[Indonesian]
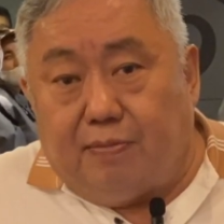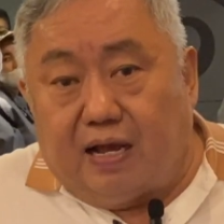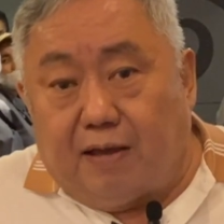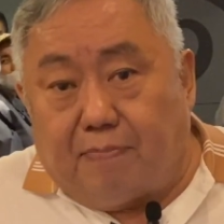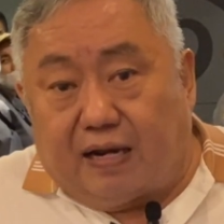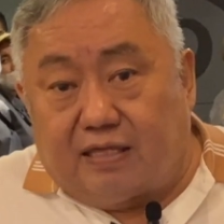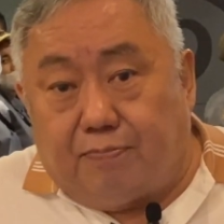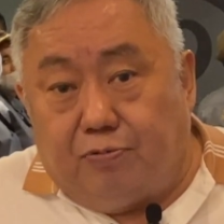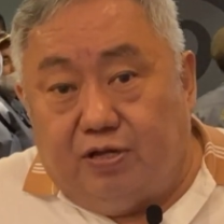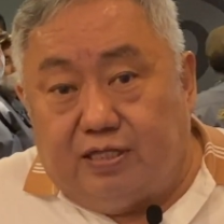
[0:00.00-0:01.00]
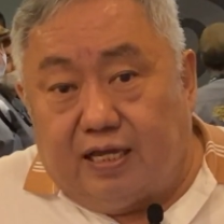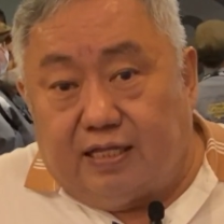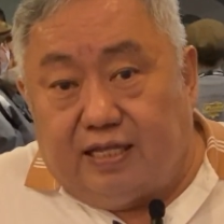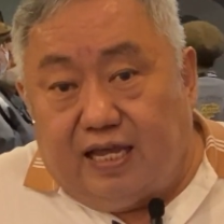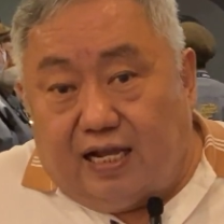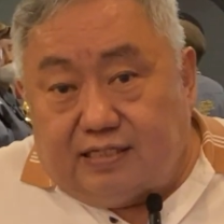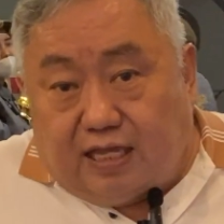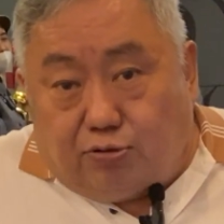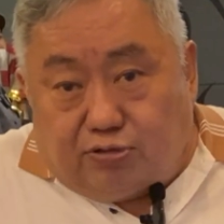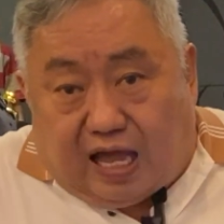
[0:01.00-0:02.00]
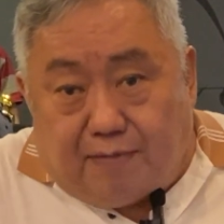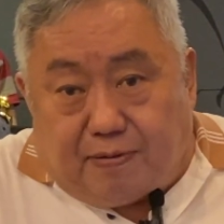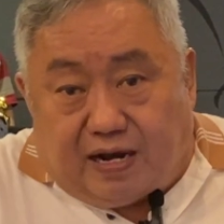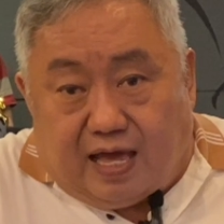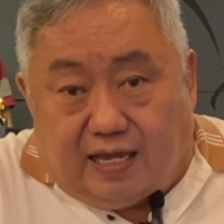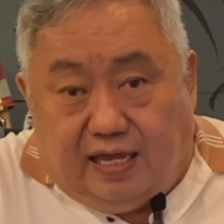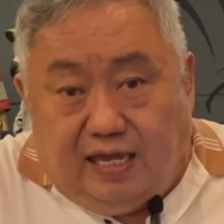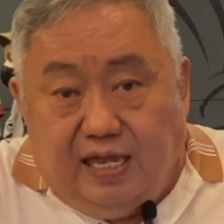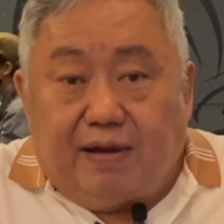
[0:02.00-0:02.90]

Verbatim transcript: sebagai partai politik. Tinggal satu tahapan lagi,